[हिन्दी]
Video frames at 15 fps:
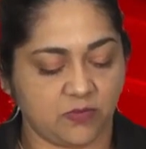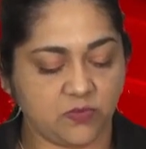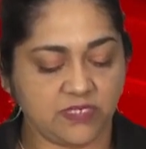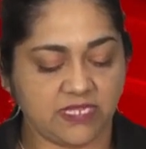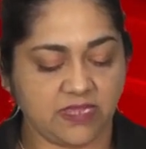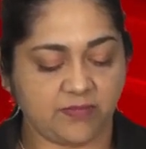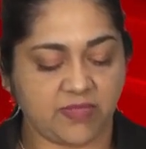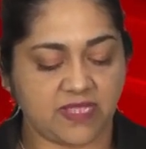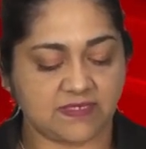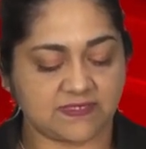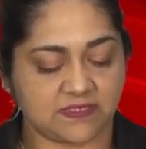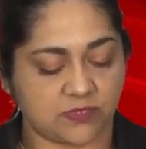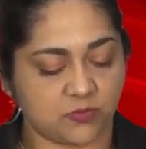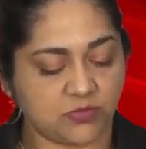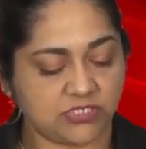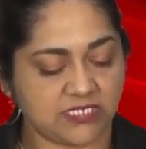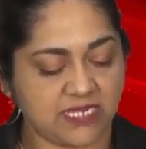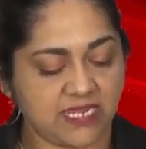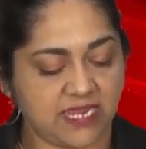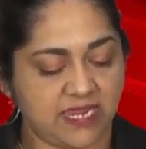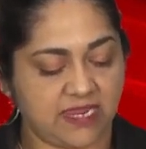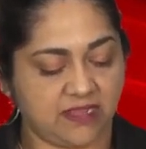उनके पास ज़रूर
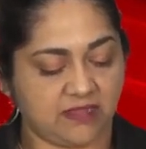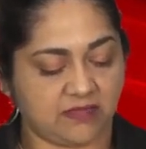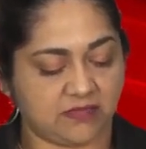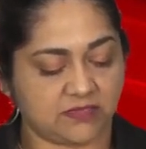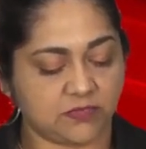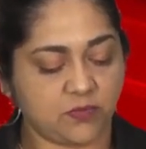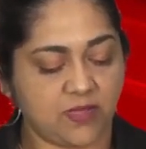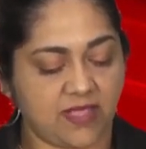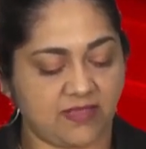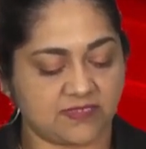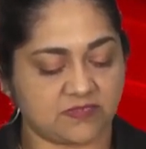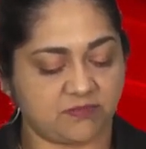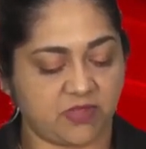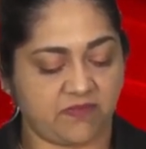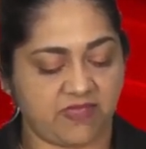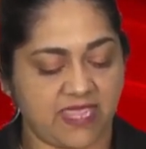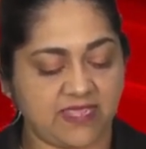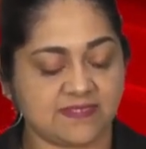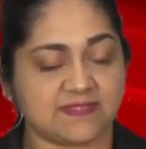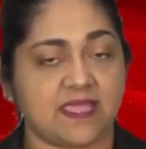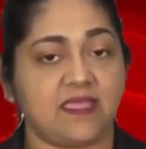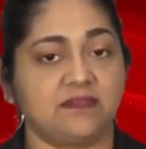से एक तुखंग्स
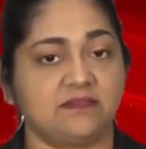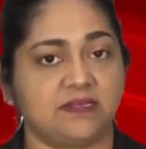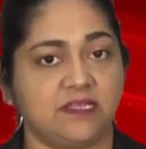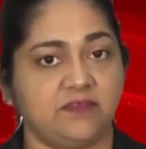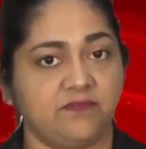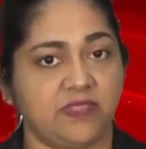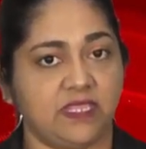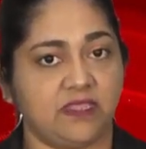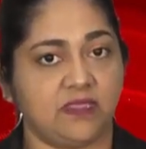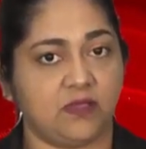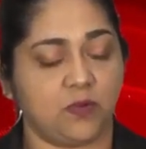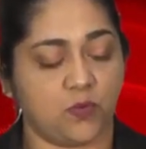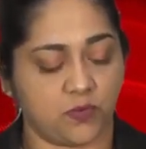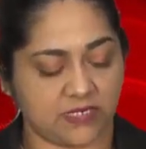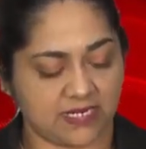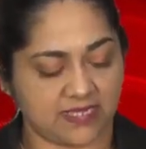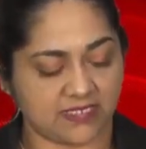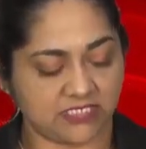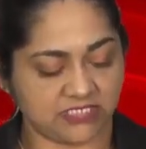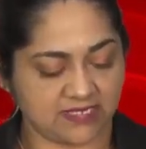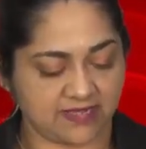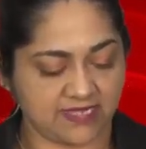बवेस एंट्री फ़ी होना
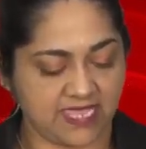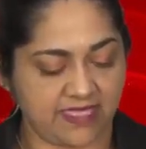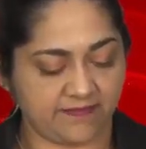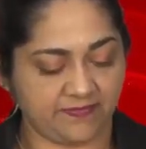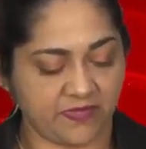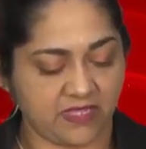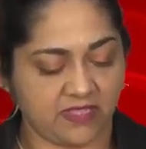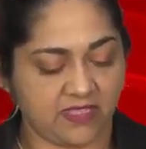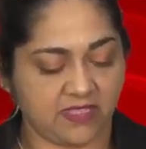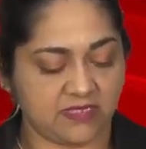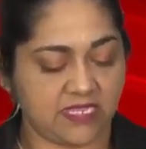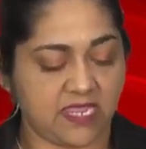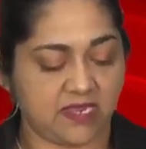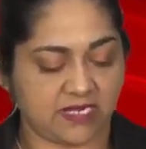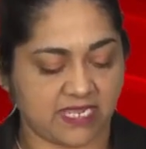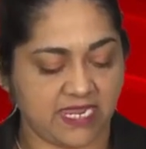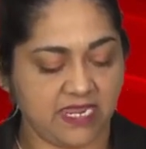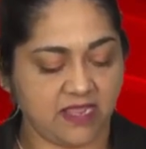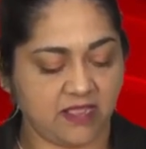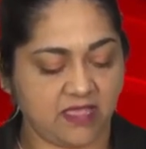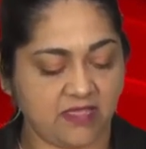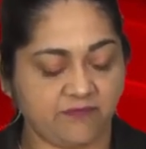चाहिए ये
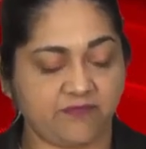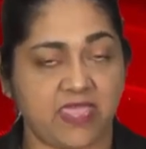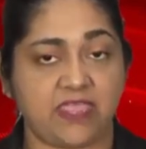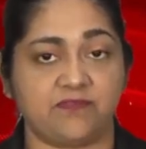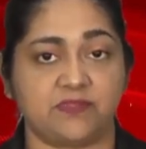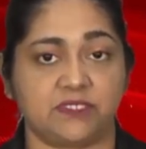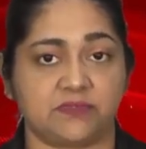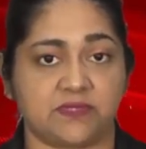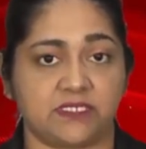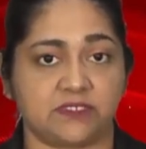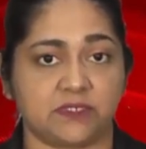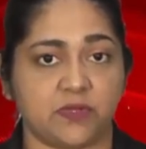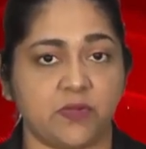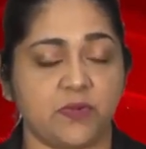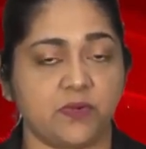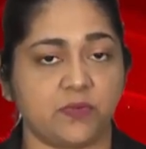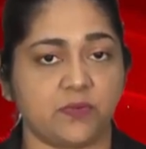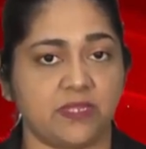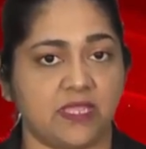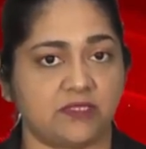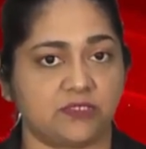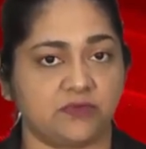रहेगा 25
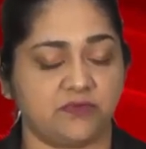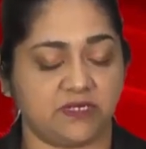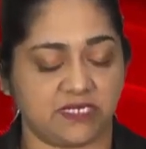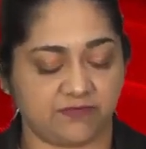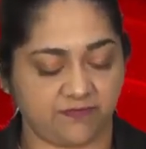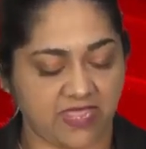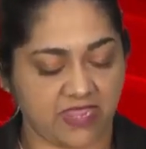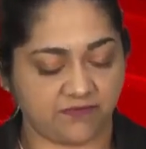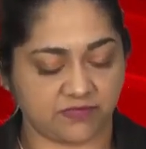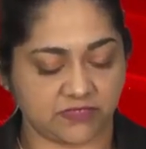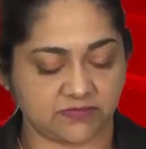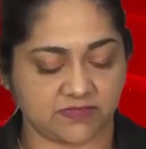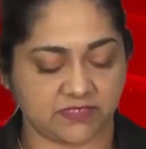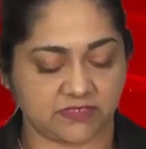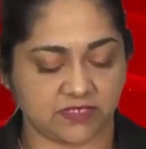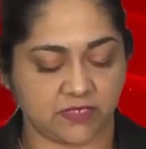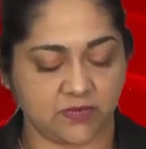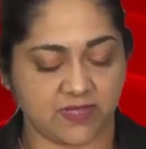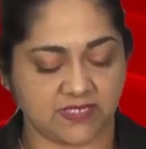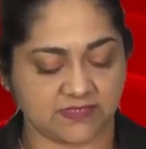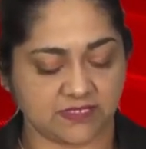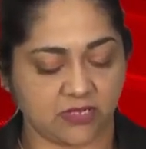यूरो या तो फिर 25
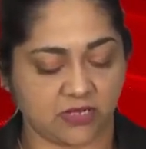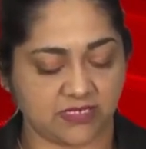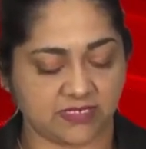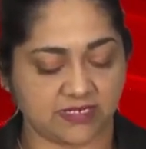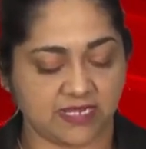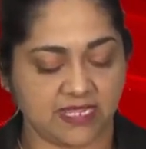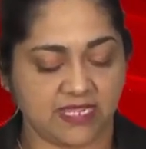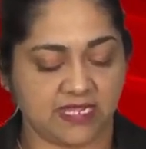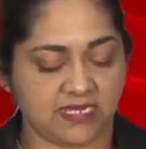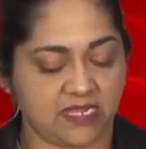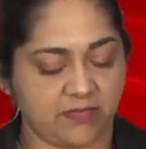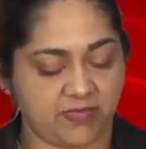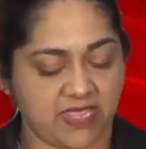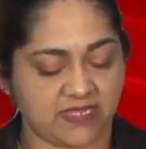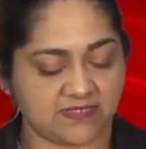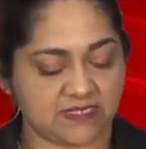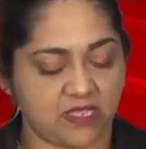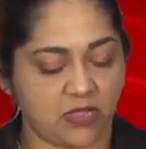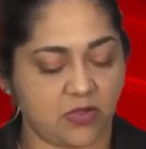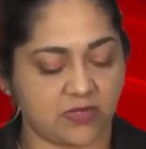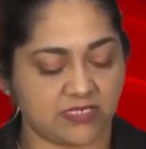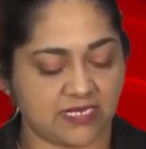यूएस डॉलर ये
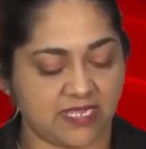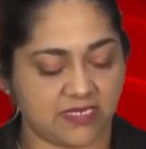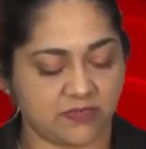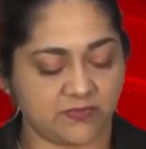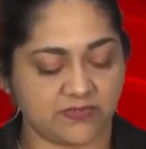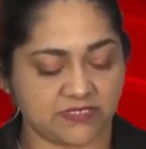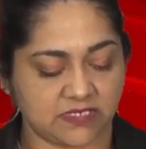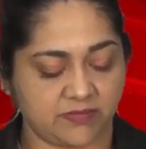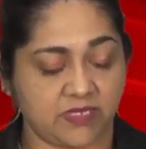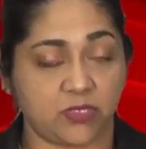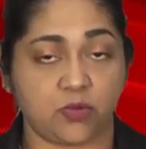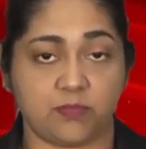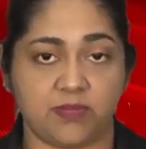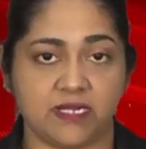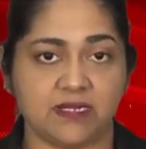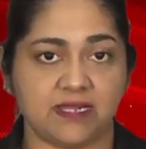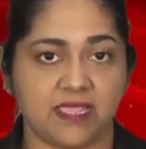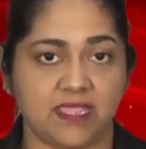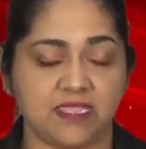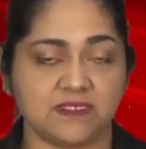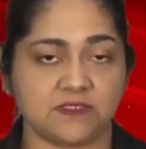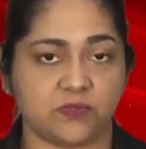पैसा ऑनलाइन उन सभी को
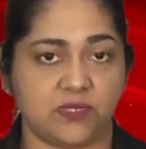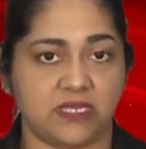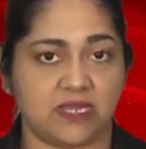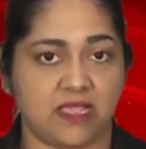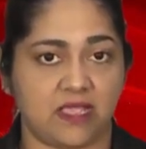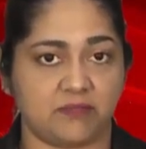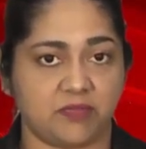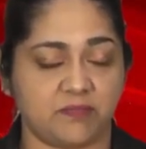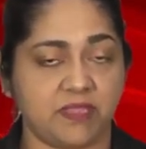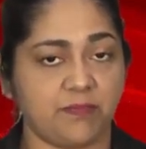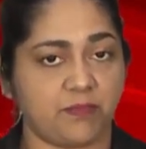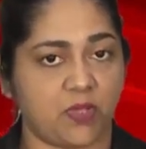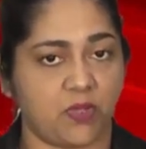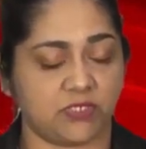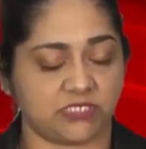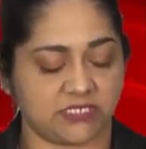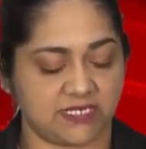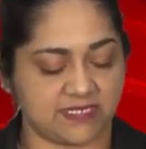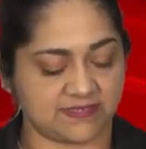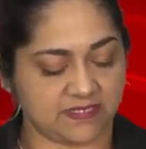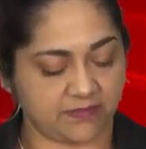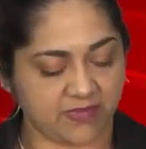भरना है सूरीनाम में
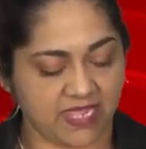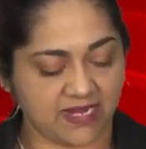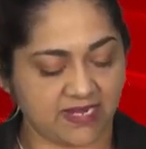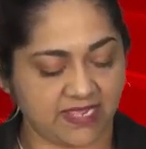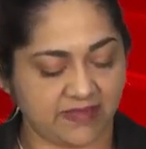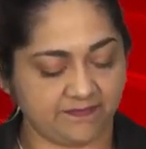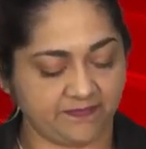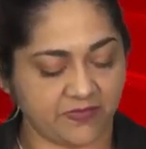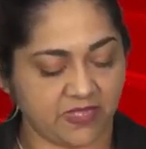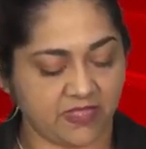पहुंचने से पहले